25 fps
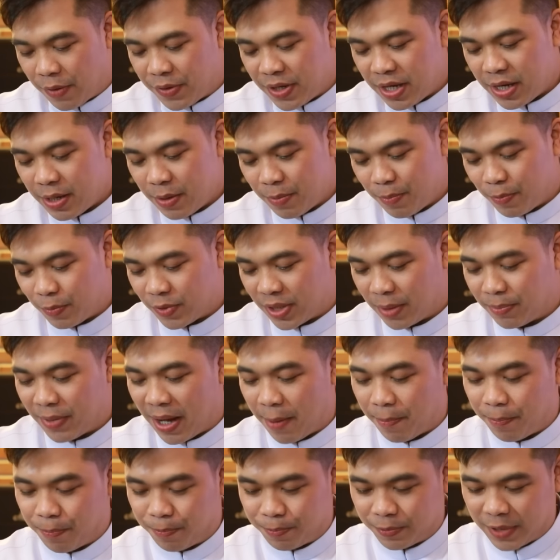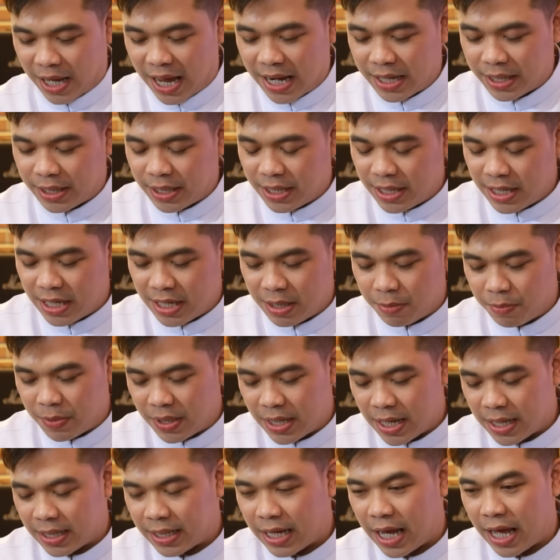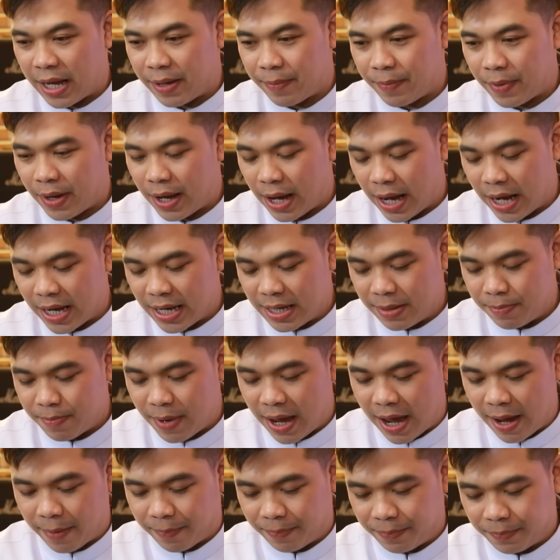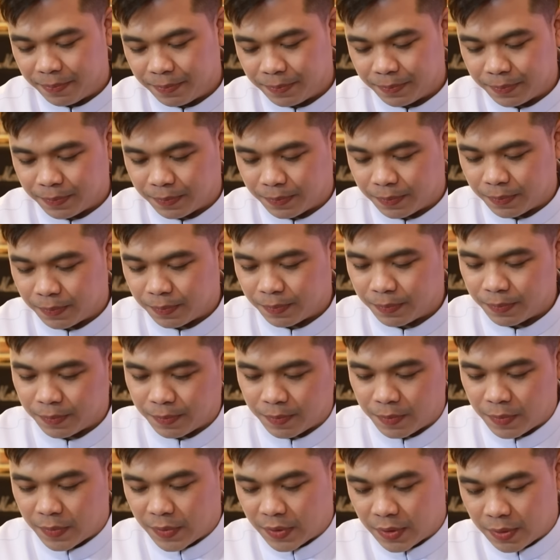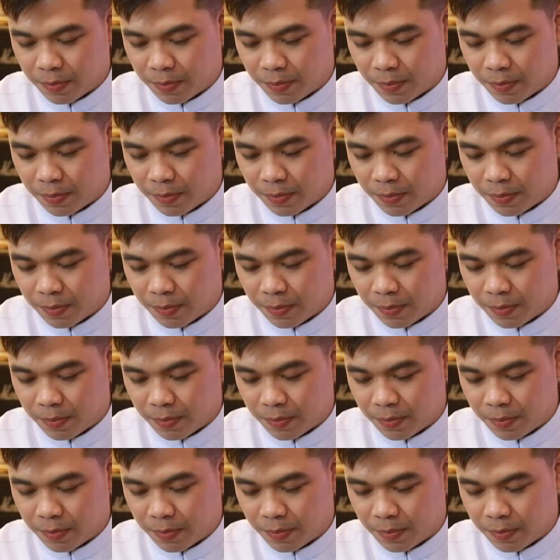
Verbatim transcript: คราวนี้สำหรับท่านที่มีอาการไอแบบมีเสมหะ